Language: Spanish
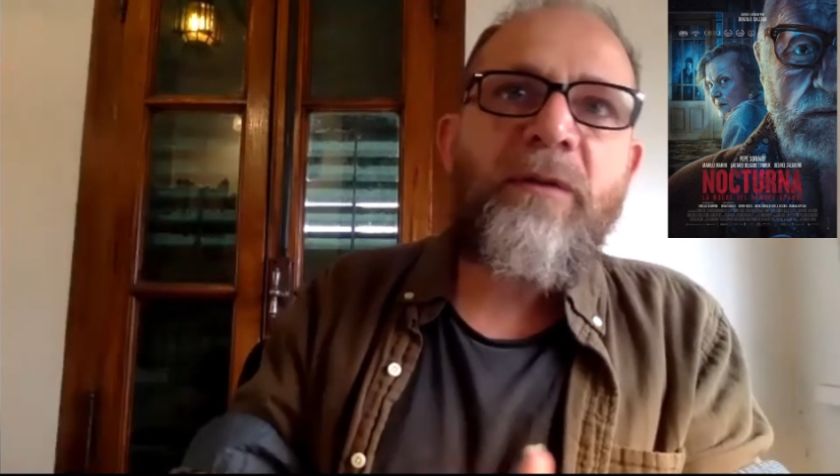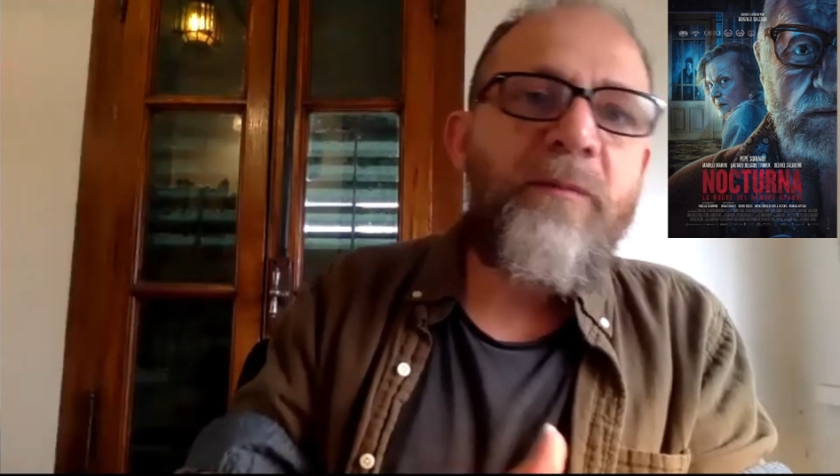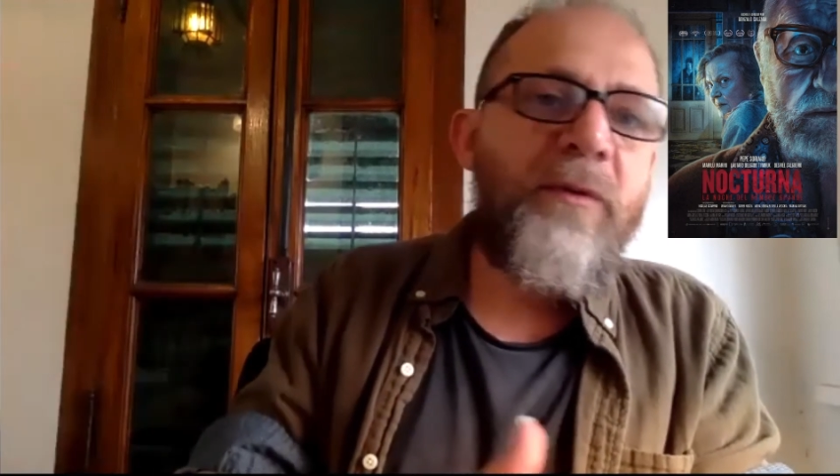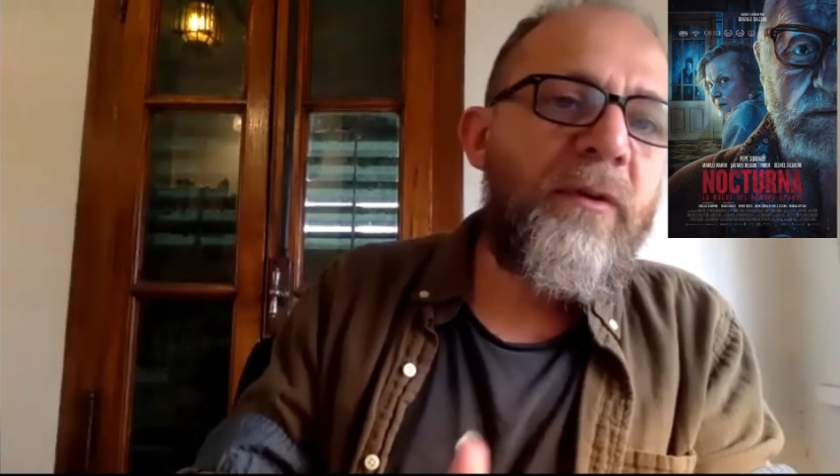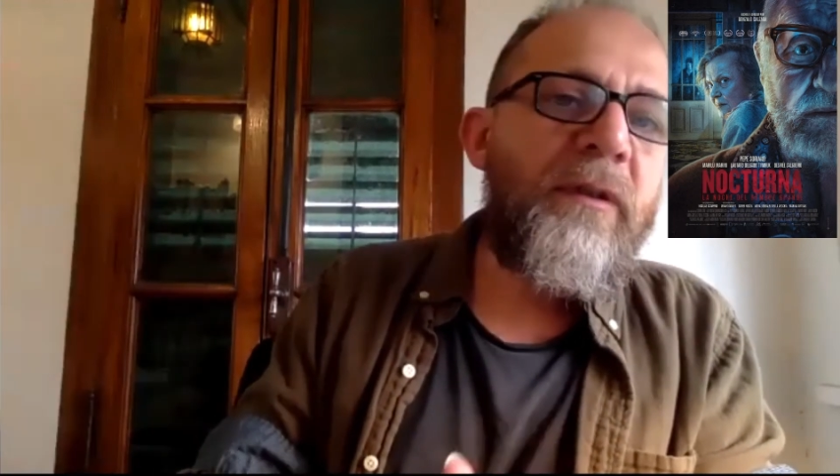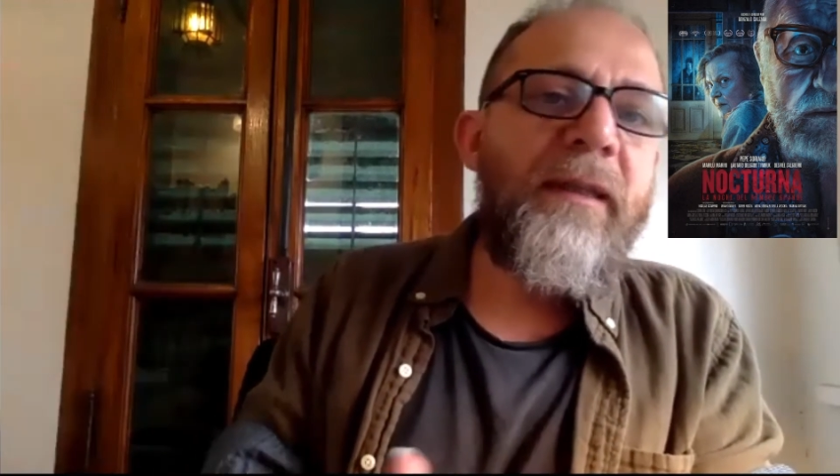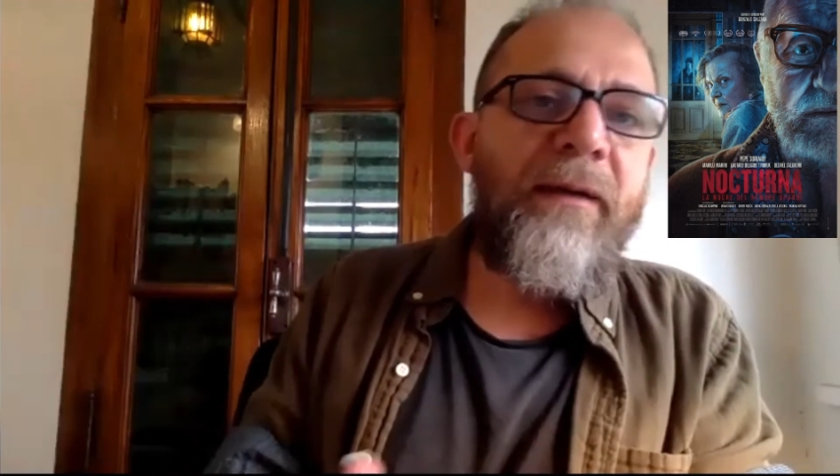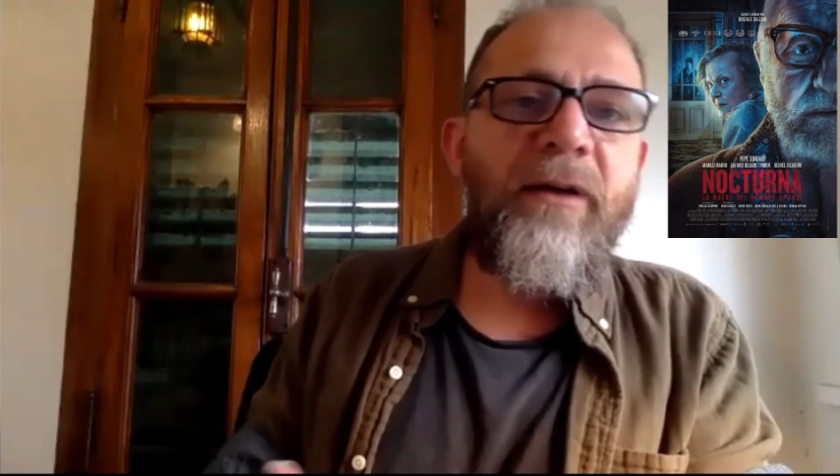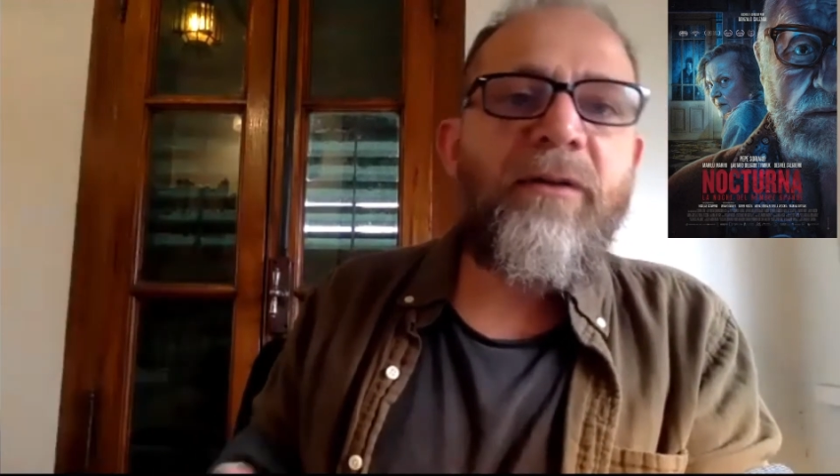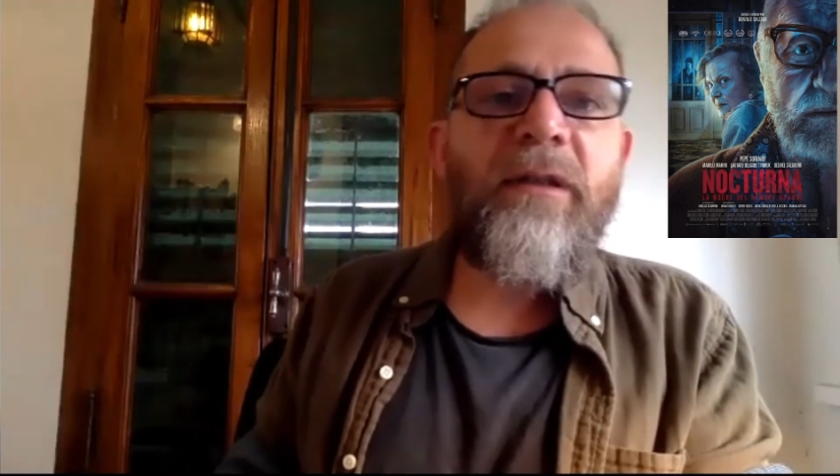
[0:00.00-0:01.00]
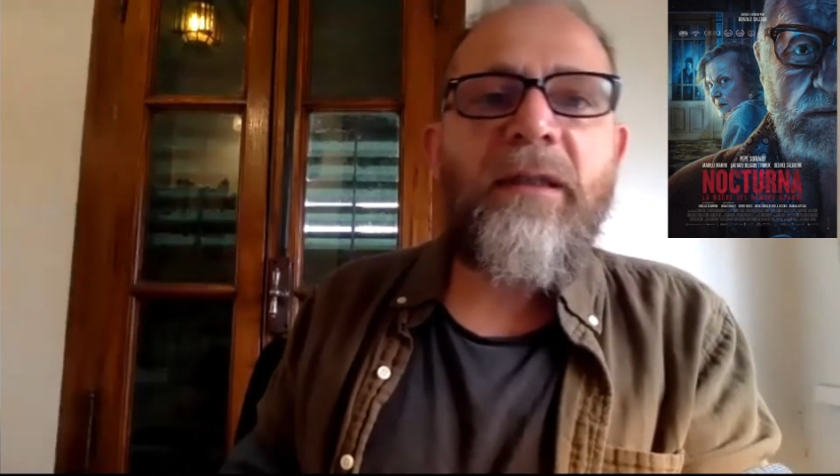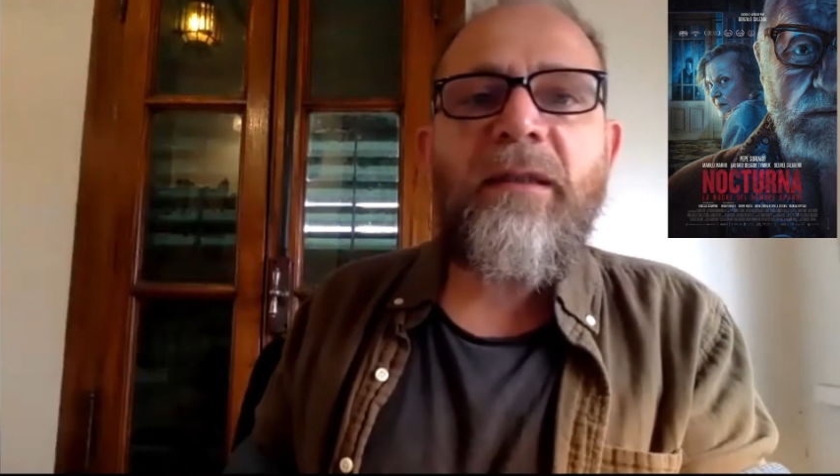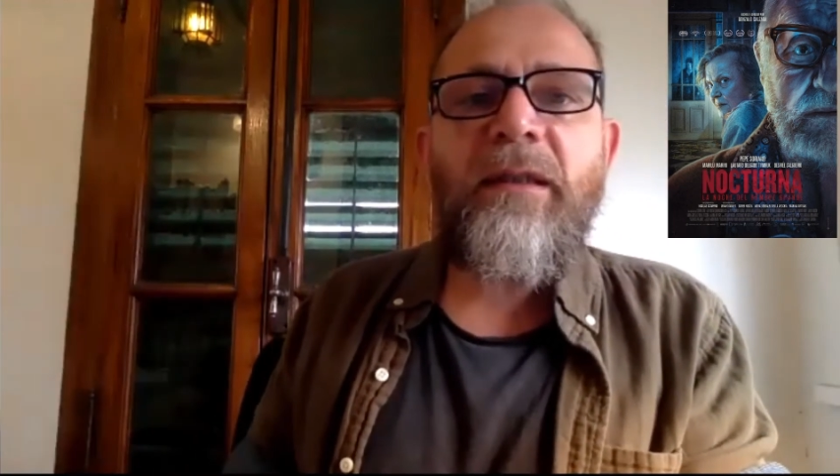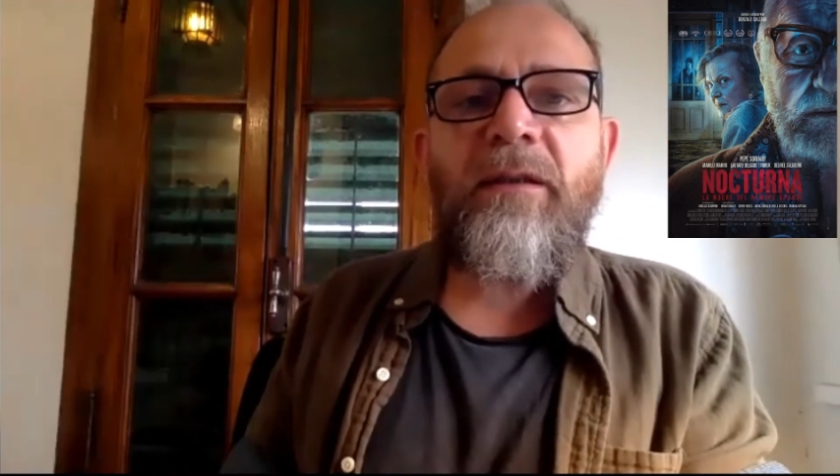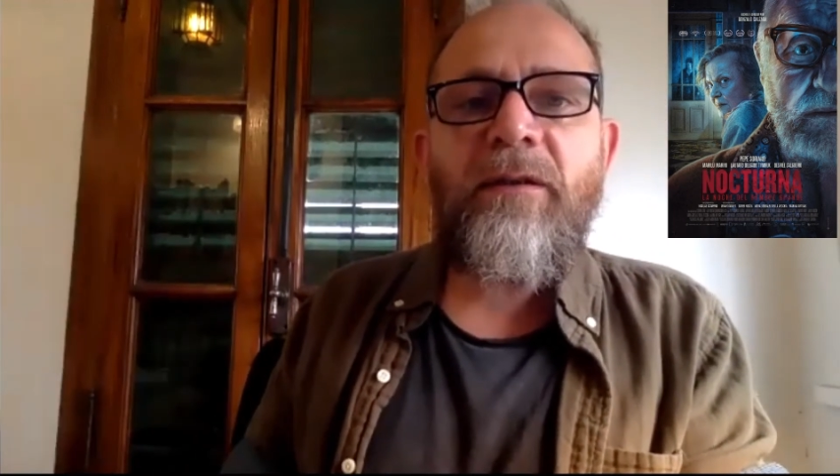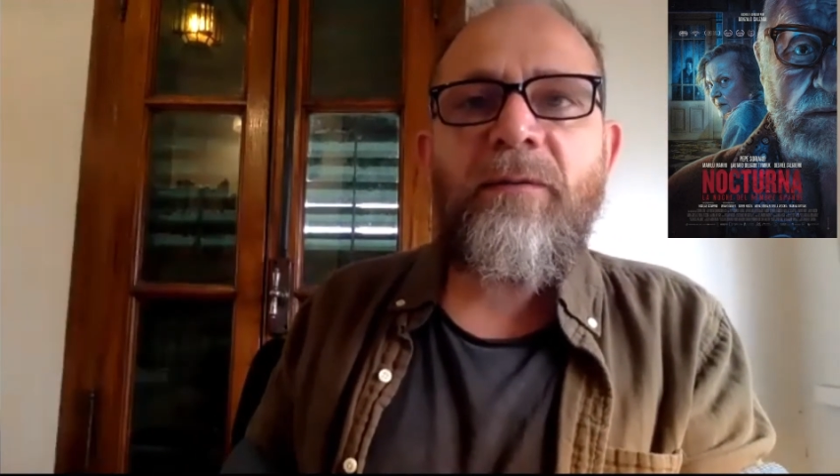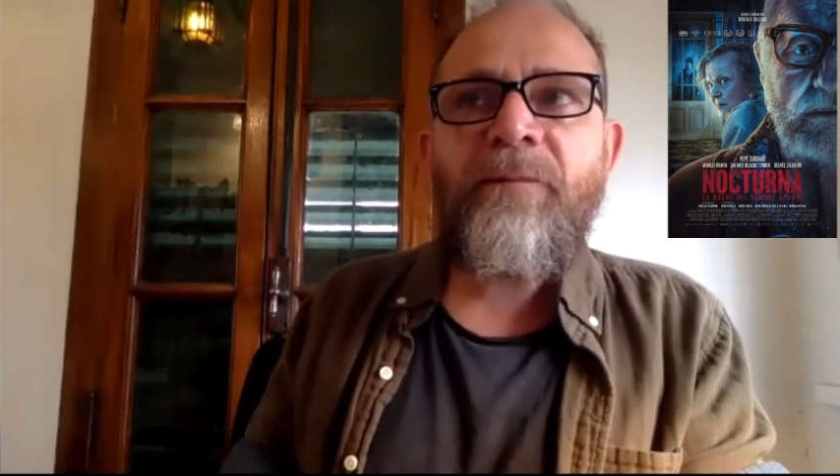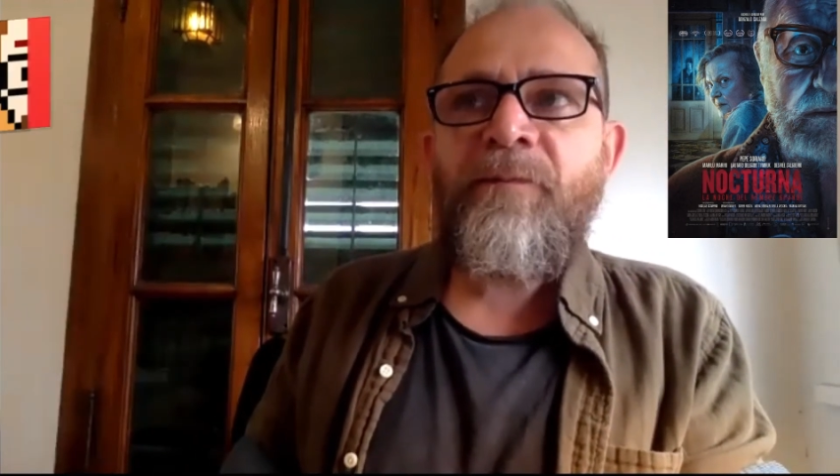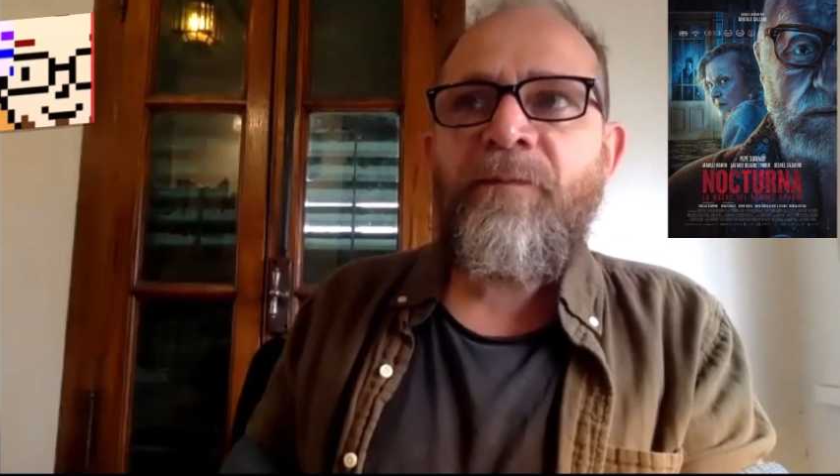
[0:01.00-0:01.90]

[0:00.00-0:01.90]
un poco el trabajo que he tenido